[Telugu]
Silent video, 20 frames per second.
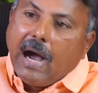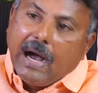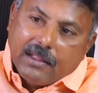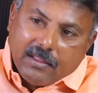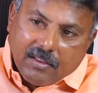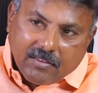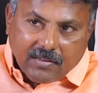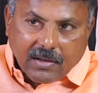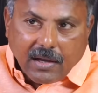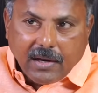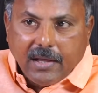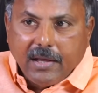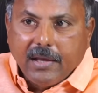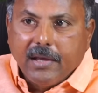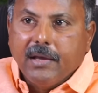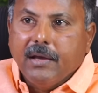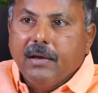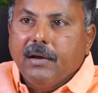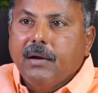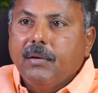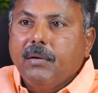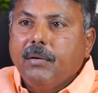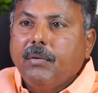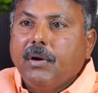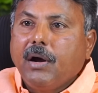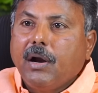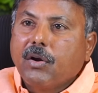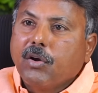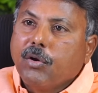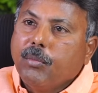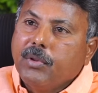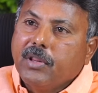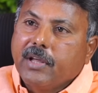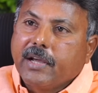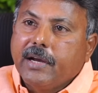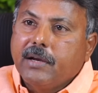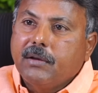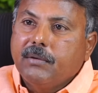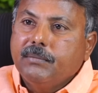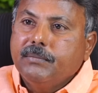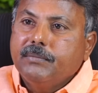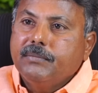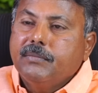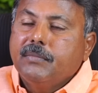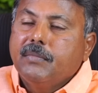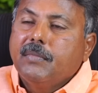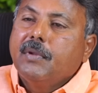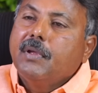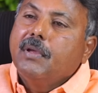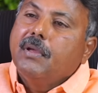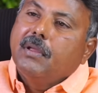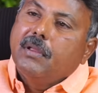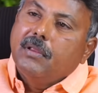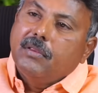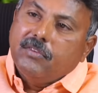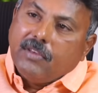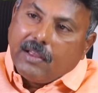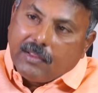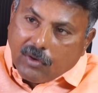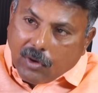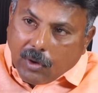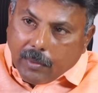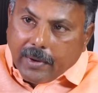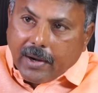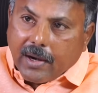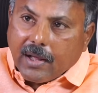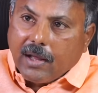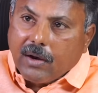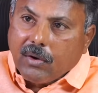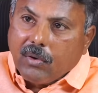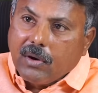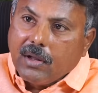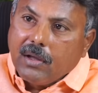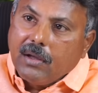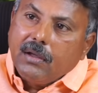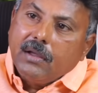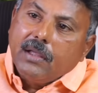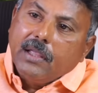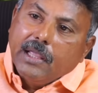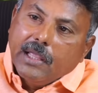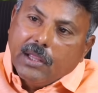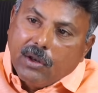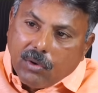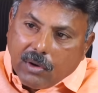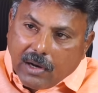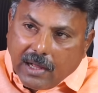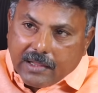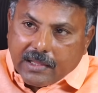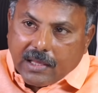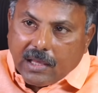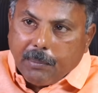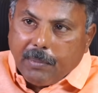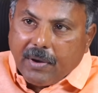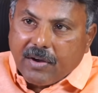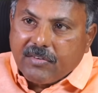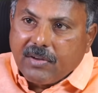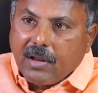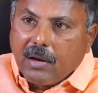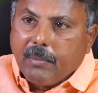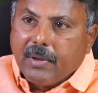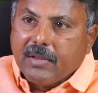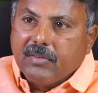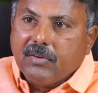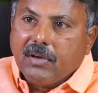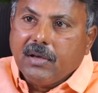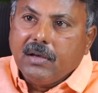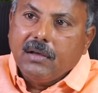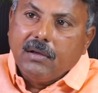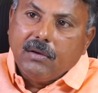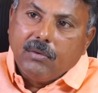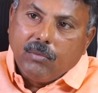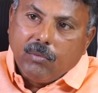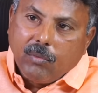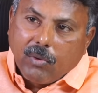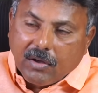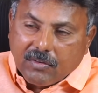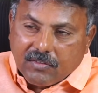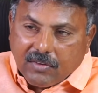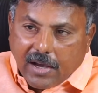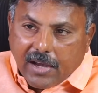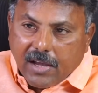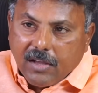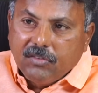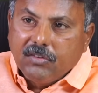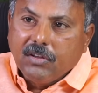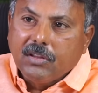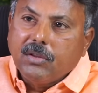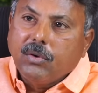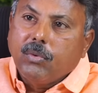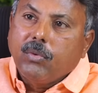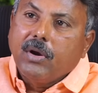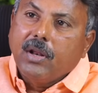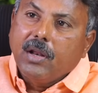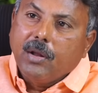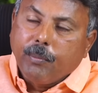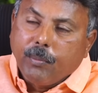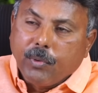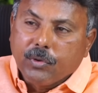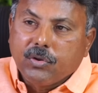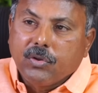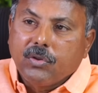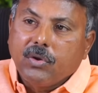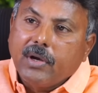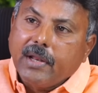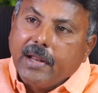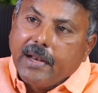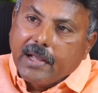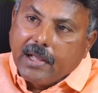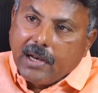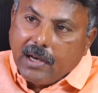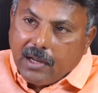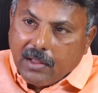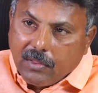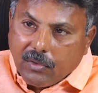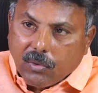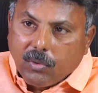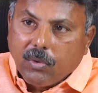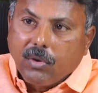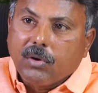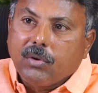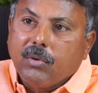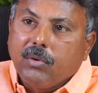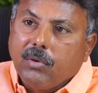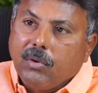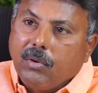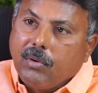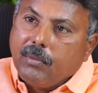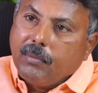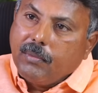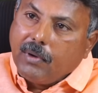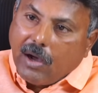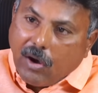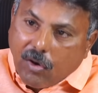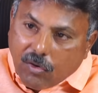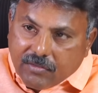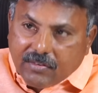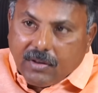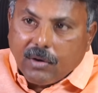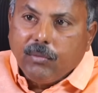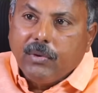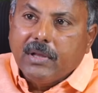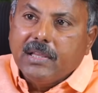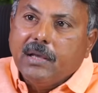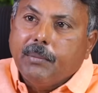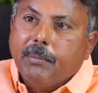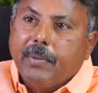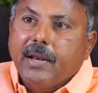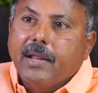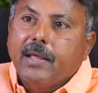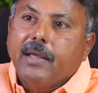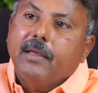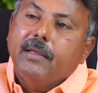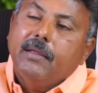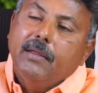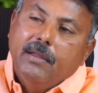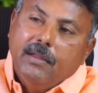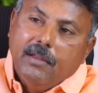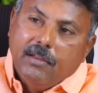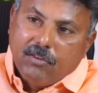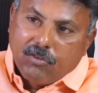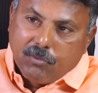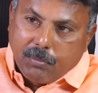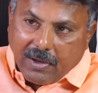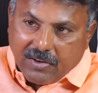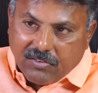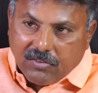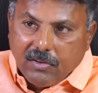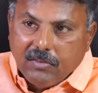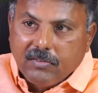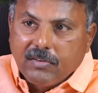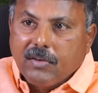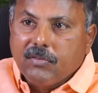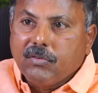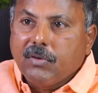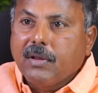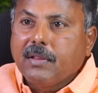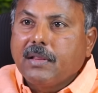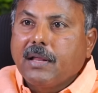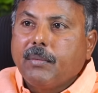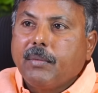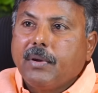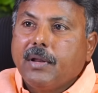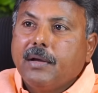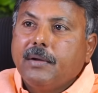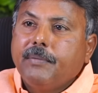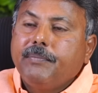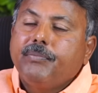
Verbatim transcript: ఆ దిశగానే అడుగు ముందుకేయటం చంద్రబాబు నాయుడు గారు కూడా ఇరు రాజకీయ పక్షాల మధ్య ఒక సైజ్యతో కూడిన పొత్తుతోటి ఎన్నికలను ఎదుర్కోవటం అవసరం అని చెప్పని స్పష్టం చేస్తున్న ధర్మిల